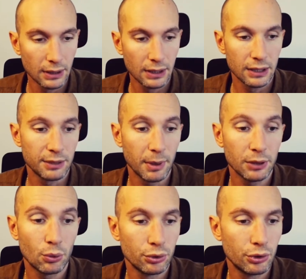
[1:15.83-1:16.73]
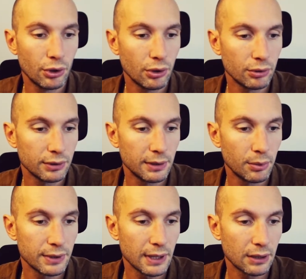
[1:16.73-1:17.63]
J'ai pas trop de temps, c'est
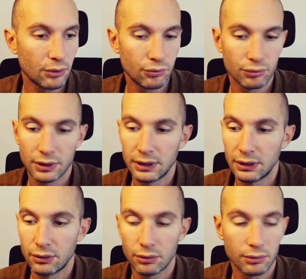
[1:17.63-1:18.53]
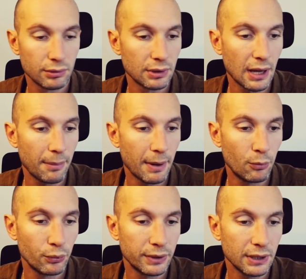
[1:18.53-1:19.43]
pour ça que je vous ai dit que ce sera pas
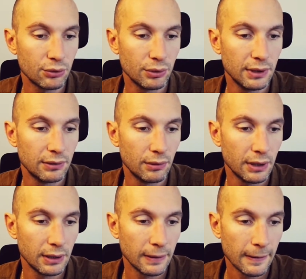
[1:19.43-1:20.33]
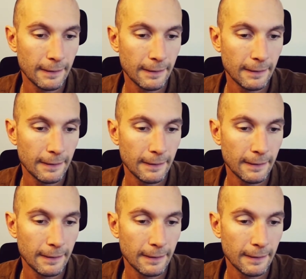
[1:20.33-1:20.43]
monté, je suis désolé.